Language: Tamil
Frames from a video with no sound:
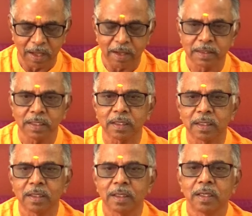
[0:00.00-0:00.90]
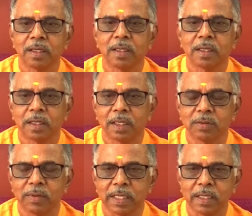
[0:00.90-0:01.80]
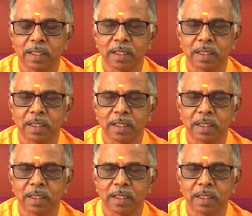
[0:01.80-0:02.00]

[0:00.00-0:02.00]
நாரதர் இதுவரை